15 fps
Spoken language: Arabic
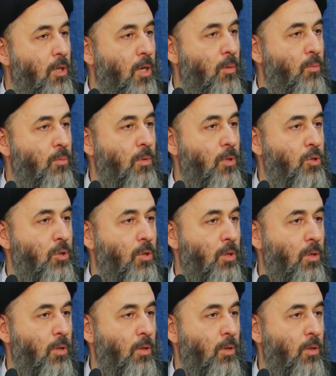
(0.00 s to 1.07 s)
غير
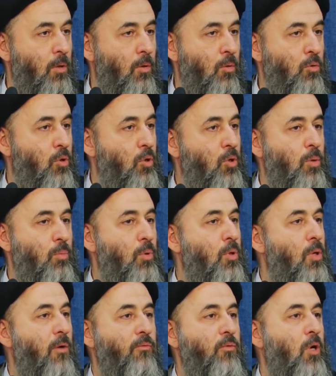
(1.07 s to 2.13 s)
المباشرة تكتب
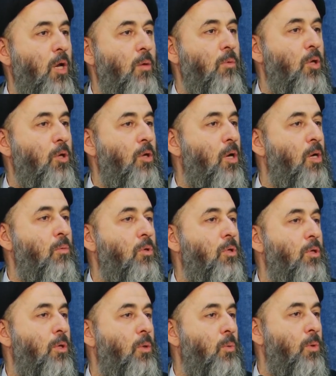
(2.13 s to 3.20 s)
كتاب في علم الإدارة
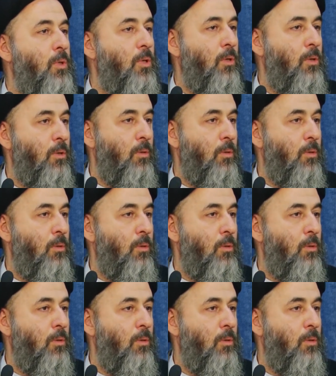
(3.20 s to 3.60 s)
متطور